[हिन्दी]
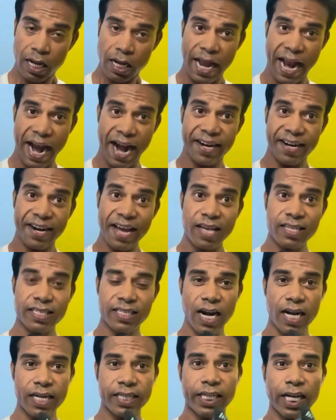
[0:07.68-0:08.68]
एडिडास
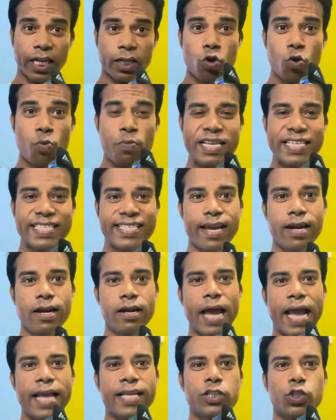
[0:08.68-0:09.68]
का टकूमी सेन
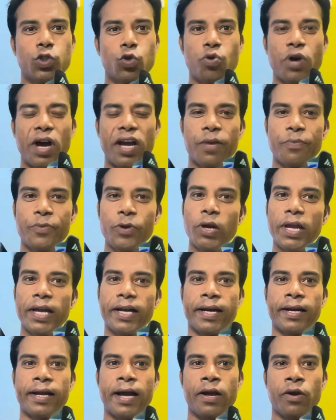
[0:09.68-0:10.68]
नाइन सू का रिव्यू
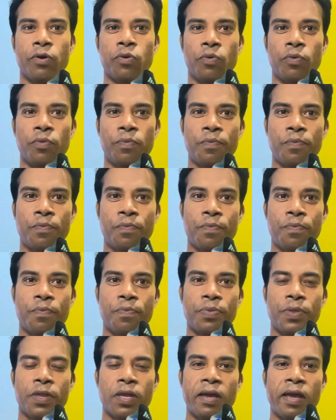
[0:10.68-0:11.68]
लेकर के आया हूं
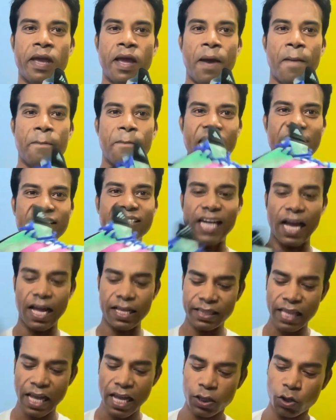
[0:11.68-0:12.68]
मैं
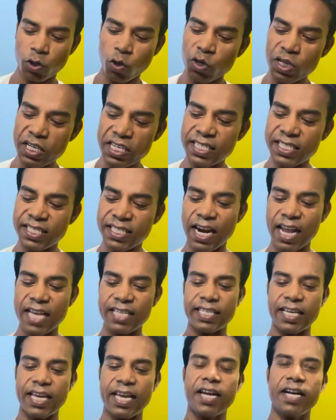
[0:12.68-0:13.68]
चाहता तो इस तरह
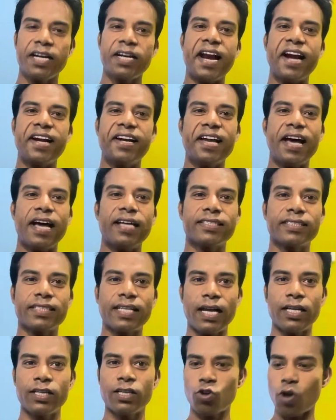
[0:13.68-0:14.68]
से एडिडास का
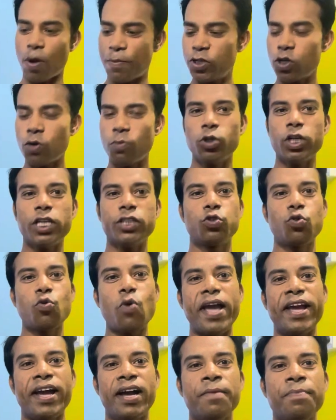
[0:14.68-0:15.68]
अभी जो मुझे सू
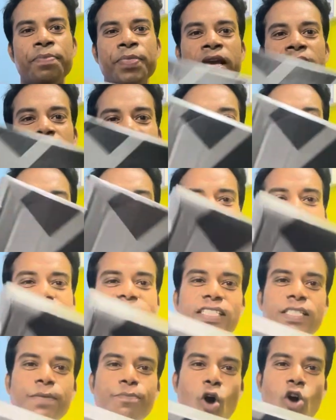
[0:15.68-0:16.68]
आया इसे मैं इस
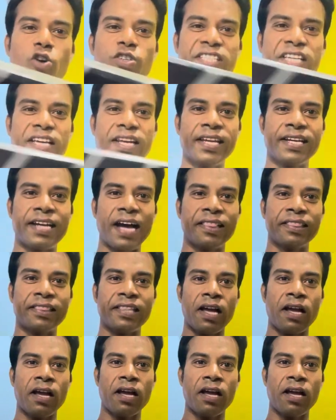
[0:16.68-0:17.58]
तरह से बॉक्स से निकालता